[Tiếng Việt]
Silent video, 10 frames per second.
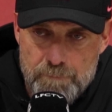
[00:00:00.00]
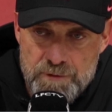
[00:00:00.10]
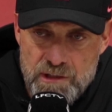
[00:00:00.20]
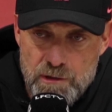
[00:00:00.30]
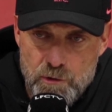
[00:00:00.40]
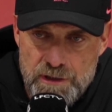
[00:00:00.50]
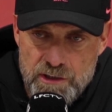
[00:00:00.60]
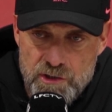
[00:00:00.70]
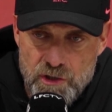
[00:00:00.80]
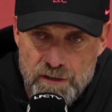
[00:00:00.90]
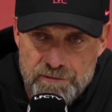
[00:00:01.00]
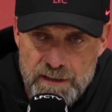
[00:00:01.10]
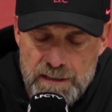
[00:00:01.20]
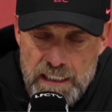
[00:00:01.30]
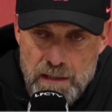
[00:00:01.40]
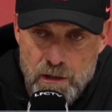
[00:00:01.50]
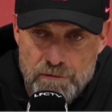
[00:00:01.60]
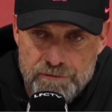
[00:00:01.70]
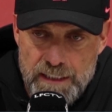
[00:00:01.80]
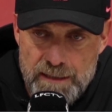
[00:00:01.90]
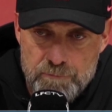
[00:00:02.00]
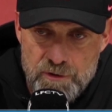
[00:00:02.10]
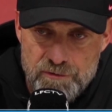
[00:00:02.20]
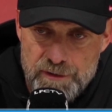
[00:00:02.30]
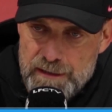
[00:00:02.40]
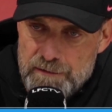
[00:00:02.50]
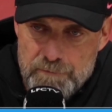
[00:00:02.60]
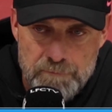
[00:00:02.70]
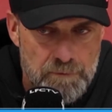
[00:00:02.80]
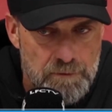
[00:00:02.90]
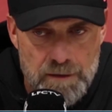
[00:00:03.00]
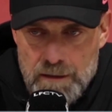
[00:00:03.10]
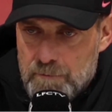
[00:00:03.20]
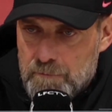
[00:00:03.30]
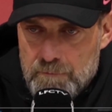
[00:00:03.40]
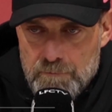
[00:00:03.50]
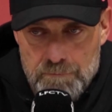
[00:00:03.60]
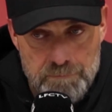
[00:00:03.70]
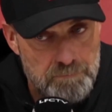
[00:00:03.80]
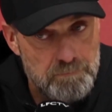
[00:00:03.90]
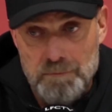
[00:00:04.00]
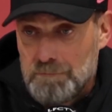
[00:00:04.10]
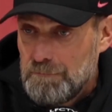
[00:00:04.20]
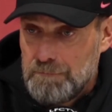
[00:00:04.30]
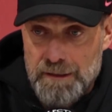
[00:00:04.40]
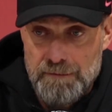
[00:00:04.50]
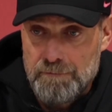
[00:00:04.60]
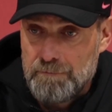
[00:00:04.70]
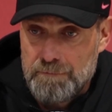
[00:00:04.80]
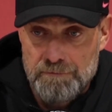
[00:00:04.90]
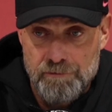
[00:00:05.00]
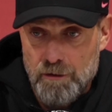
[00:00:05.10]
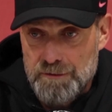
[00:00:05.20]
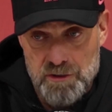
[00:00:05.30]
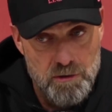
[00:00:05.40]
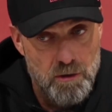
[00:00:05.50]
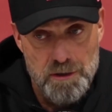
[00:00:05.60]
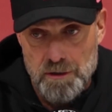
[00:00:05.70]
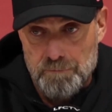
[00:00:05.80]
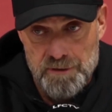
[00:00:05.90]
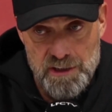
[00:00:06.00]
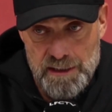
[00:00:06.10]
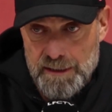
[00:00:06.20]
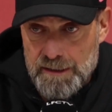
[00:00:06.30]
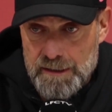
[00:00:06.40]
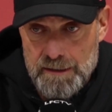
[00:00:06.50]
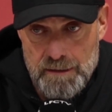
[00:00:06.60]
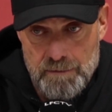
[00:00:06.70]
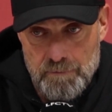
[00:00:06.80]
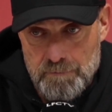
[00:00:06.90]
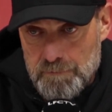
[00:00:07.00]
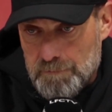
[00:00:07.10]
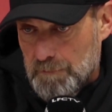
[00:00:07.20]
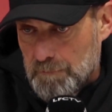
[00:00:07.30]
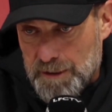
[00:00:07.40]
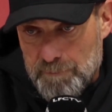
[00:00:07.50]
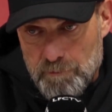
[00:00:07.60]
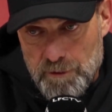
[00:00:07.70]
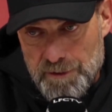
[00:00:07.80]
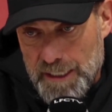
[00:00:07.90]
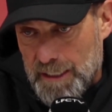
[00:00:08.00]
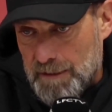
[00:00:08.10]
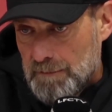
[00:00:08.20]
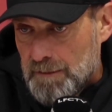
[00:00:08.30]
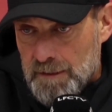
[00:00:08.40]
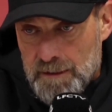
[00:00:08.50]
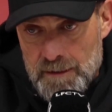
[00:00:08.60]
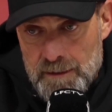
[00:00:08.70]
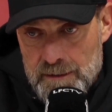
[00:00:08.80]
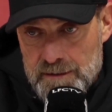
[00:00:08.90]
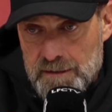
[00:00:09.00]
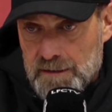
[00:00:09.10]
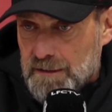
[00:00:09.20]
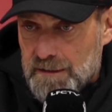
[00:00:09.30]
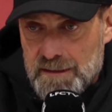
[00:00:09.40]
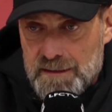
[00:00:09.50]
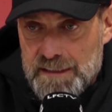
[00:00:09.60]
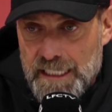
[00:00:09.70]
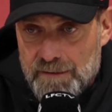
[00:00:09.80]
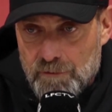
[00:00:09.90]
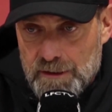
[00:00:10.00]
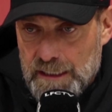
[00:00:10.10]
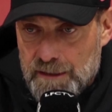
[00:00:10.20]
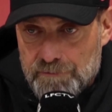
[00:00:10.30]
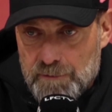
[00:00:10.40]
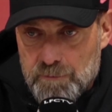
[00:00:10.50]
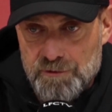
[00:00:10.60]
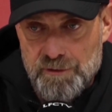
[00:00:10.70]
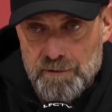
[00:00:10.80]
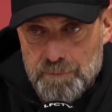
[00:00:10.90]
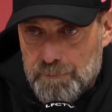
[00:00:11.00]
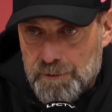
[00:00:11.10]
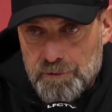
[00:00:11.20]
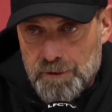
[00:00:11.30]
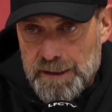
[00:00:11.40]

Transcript: thể của chúng tôi xứng đáng với điều đó. Tôi yêu không khí tại nơi này, được tạo ra bởi những cổ động viên tuyệt vời. Đêm nay, chúng tôi đã chơi tốt và chiến thắng này là để dành tặng dành cho người hâm mộ của Liverpool.